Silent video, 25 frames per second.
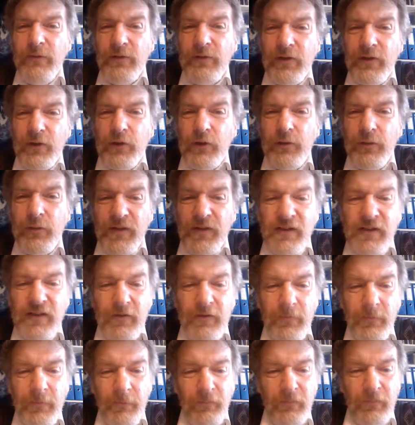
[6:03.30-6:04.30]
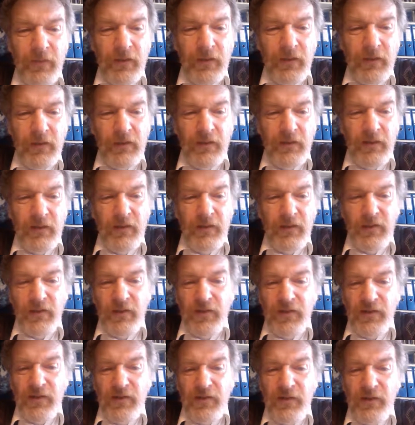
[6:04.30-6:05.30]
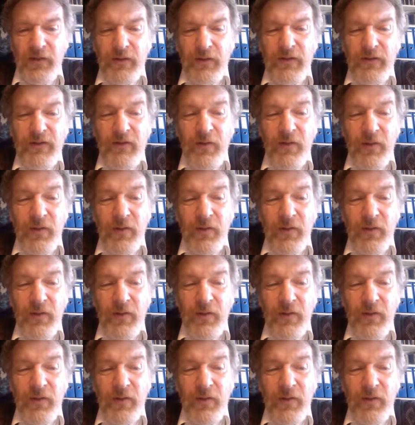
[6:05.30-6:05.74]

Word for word: unterstützt. Sie können